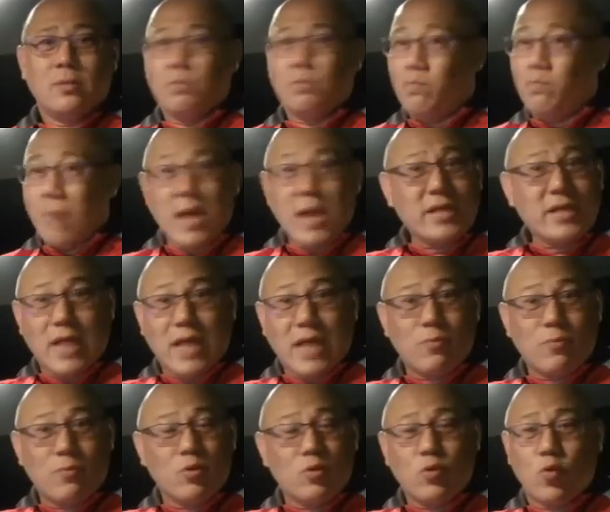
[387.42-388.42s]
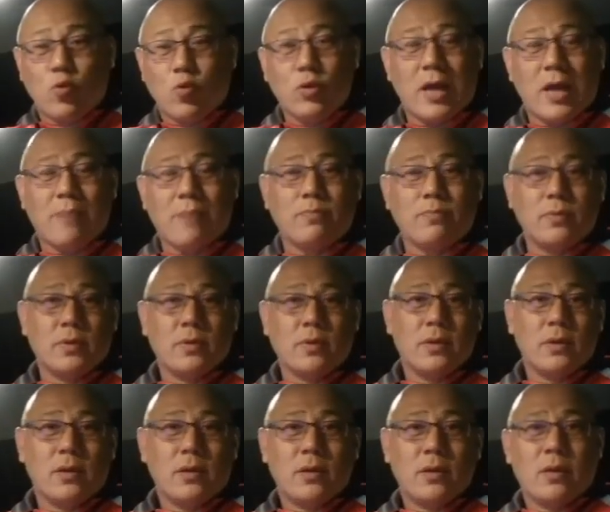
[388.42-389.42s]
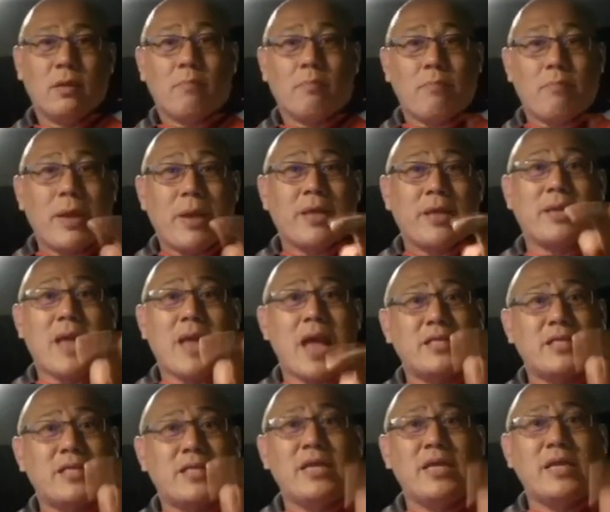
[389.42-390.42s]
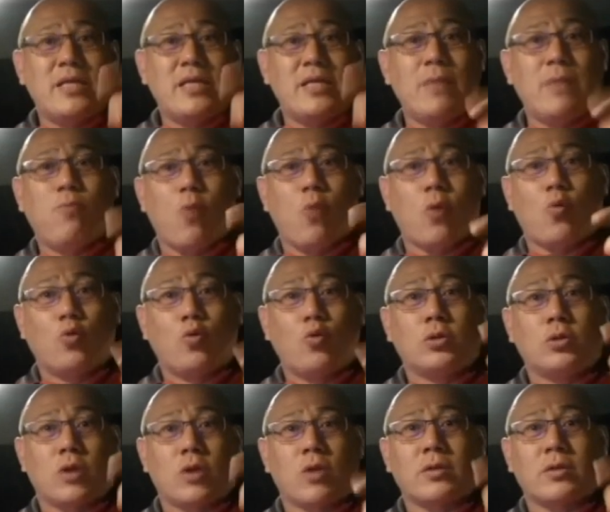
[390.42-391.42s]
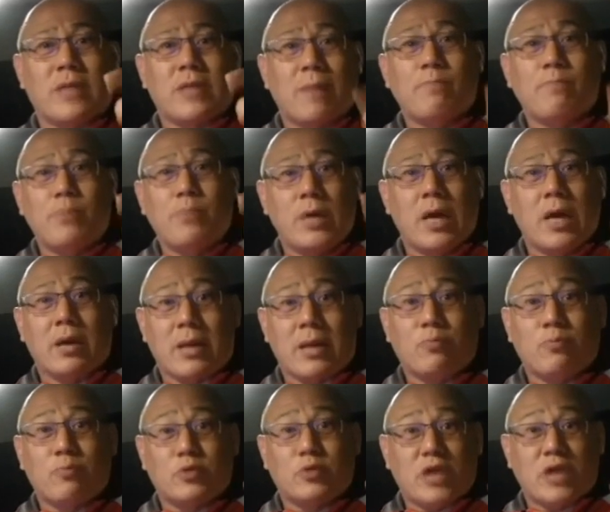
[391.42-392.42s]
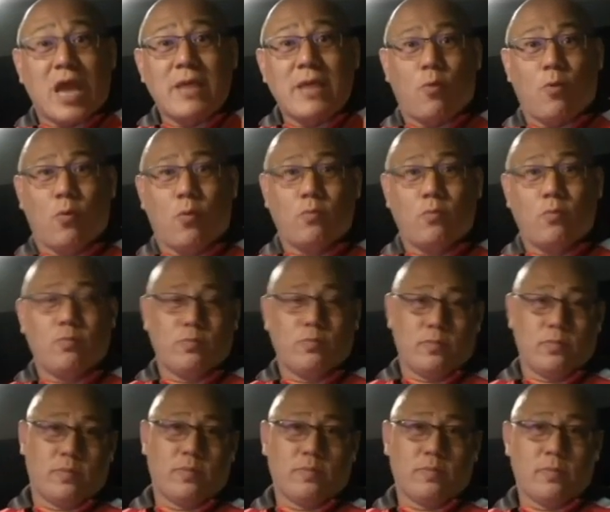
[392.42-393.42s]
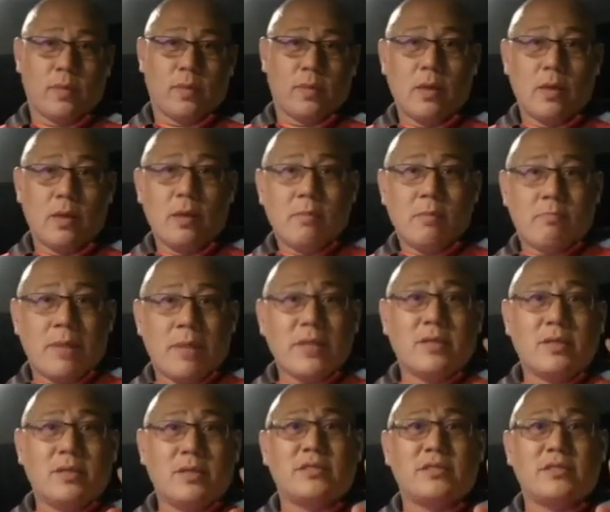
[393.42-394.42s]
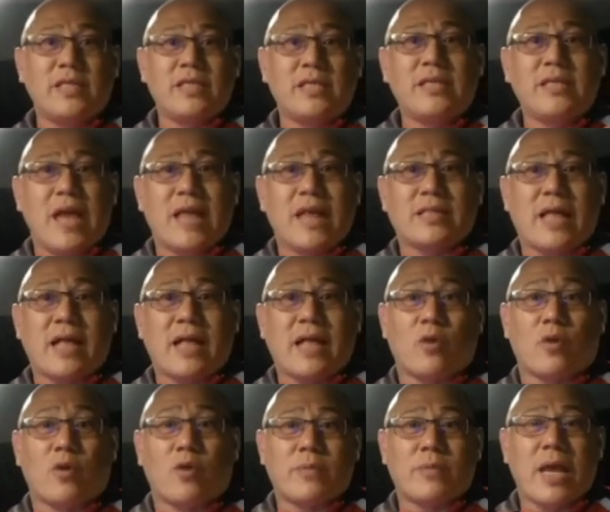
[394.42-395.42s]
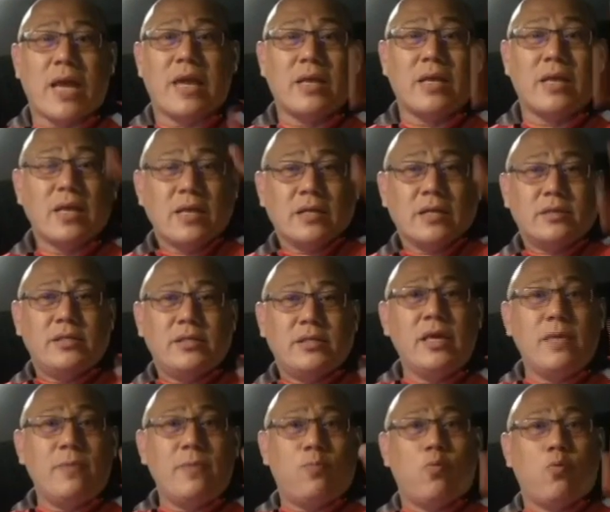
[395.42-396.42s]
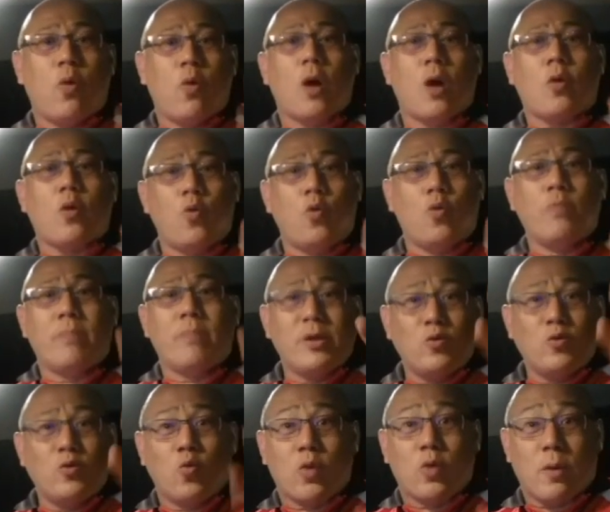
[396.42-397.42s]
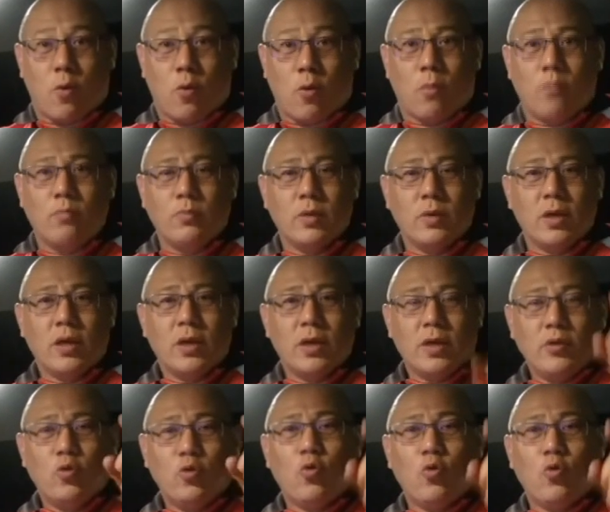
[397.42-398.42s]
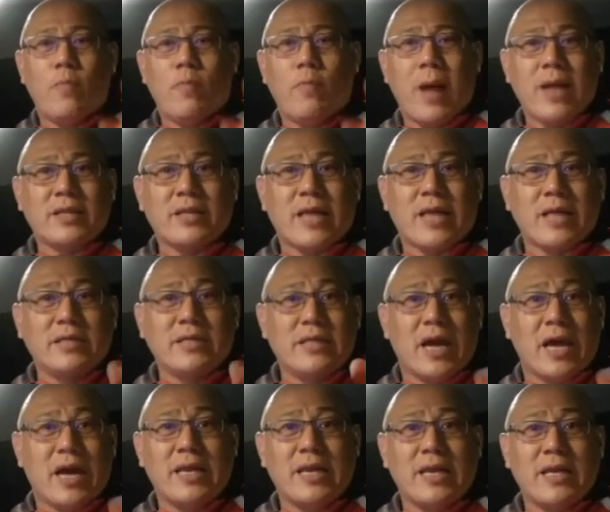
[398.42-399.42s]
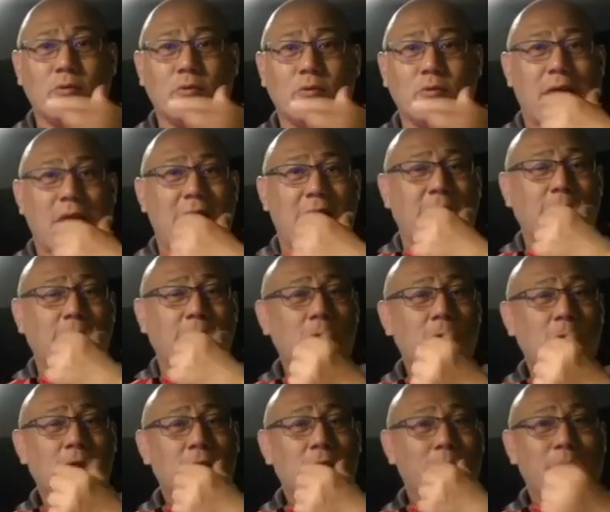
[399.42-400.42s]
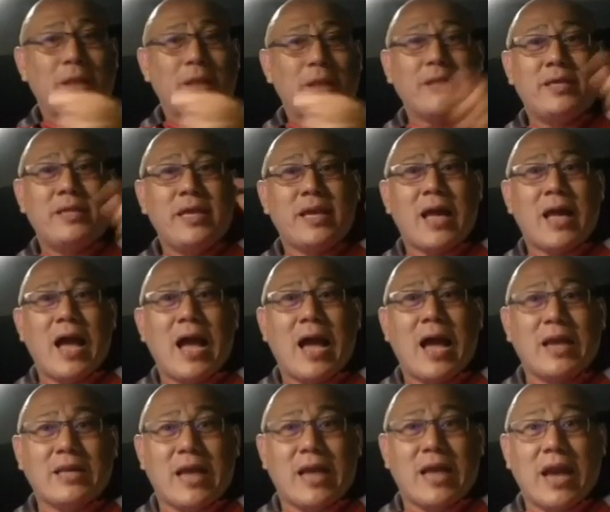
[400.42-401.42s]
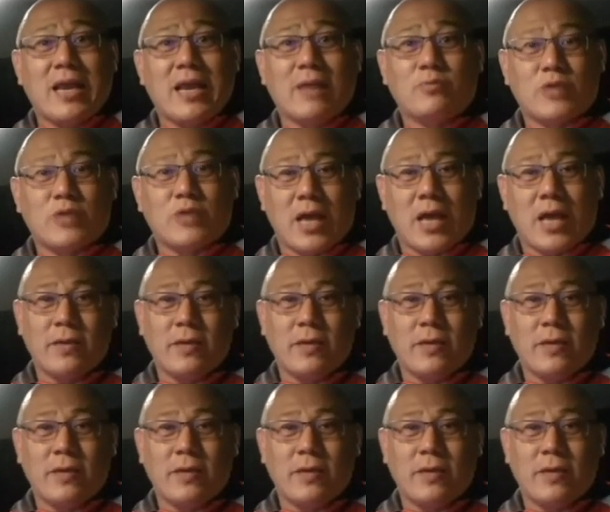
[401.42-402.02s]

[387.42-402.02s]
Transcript: ไม่ใช่บุญคุณครับ เป็นหน้าที่ที่พวกคุณต้องทำเพื่อรับใช้ผม มันคือสัญญาต่างตอบแทนที่พวกคุณมาอยู่กับผม อยู่บ้านท่านอย่านิ่งดูดาย เป็นขี้ค่าให้นายรับใช้